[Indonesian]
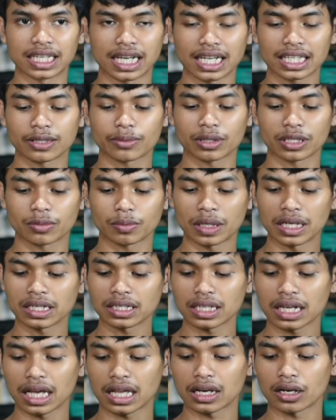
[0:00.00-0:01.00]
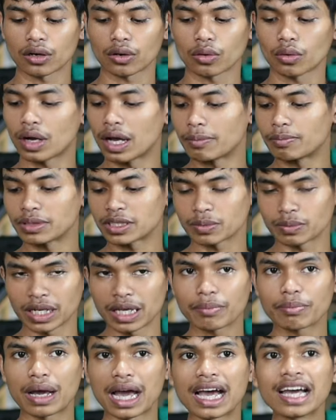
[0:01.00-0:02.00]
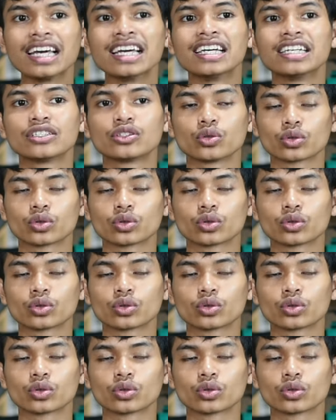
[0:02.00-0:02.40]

ya teman-teman kalau habis menembak